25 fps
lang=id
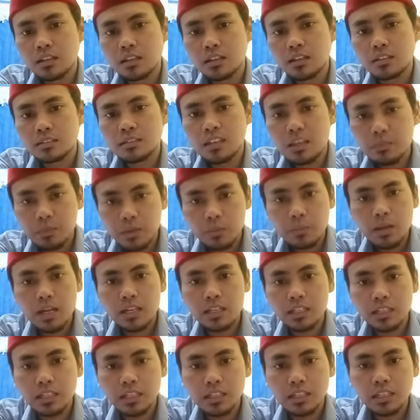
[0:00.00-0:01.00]
saya
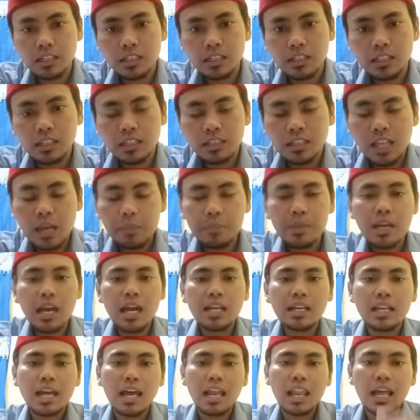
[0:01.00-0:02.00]
pribadi tapi
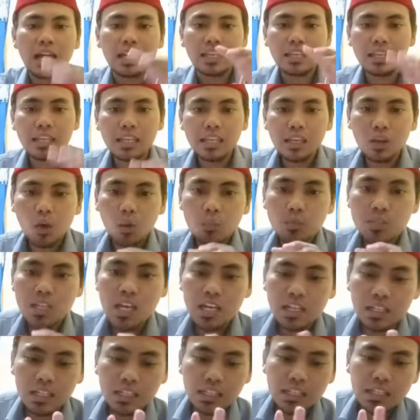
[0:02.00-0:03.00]
ada lagi opsi
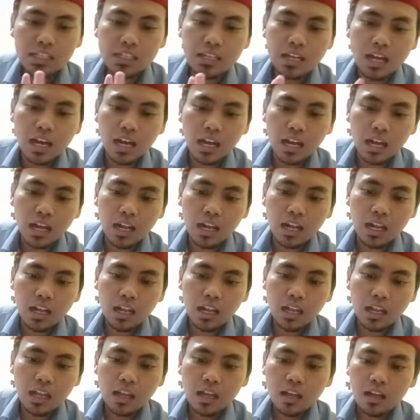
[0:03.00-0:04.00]
yang ketiga
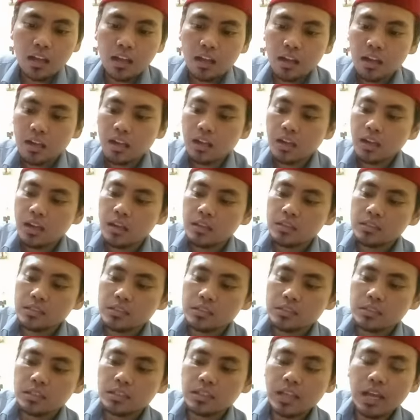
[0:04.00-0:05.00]

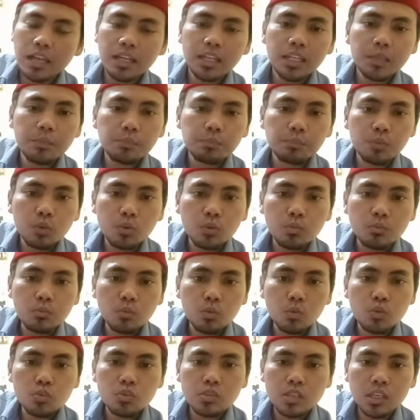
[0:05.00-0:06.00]
sekalipun
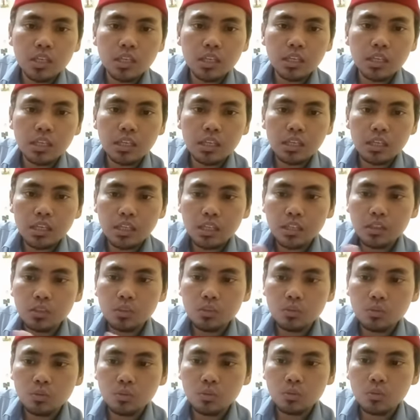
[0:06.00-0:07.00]
musik
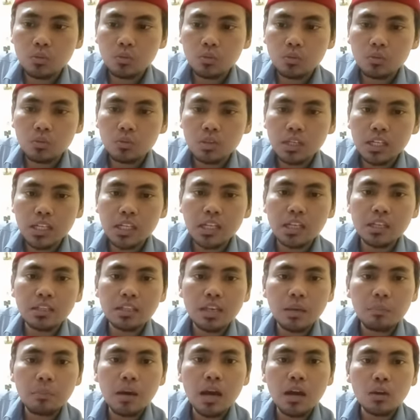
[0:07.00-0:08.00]
itu
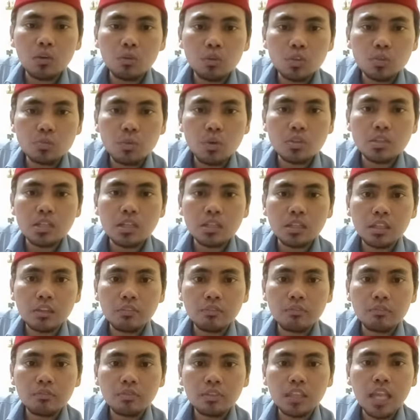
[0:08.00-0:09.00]
liriknya bagus positif
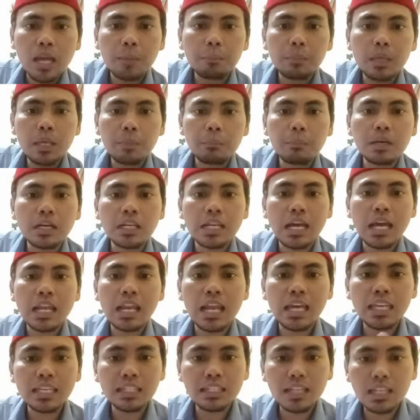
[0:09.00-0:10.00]
tapi
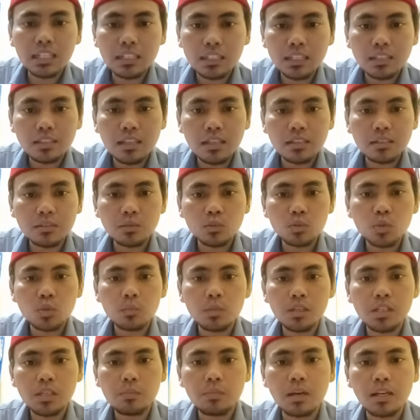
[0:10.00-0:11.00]
melalaikan kita untuk
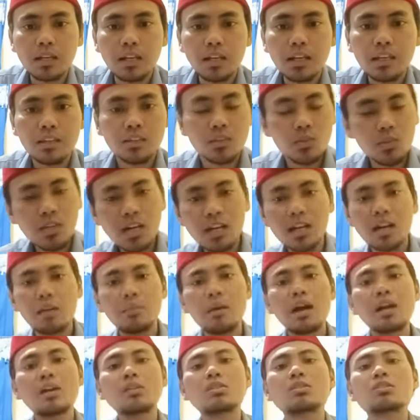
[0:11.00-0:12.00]
beribadah juga nggak
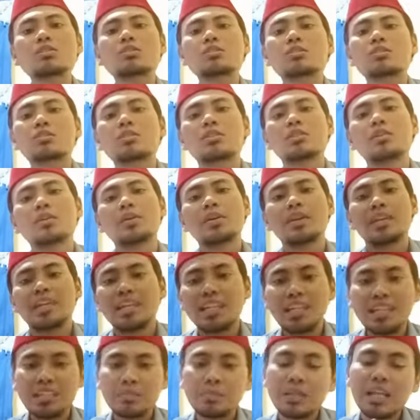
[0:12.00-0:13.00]
bagus
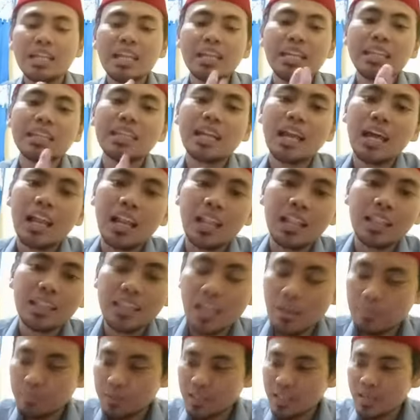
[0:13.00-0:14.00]
ini sebenarnya netral
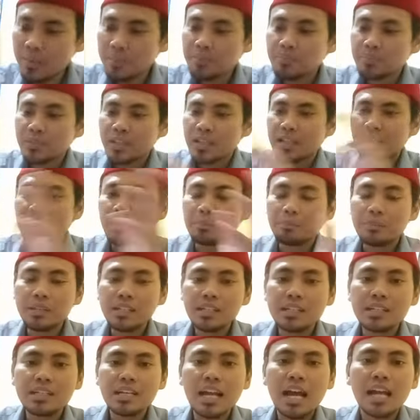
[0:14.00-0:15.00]
tapi
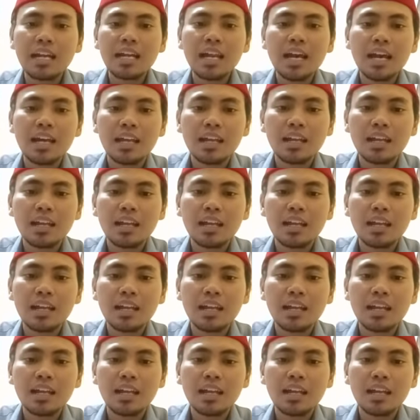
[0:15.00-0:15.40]
lebih ke ranah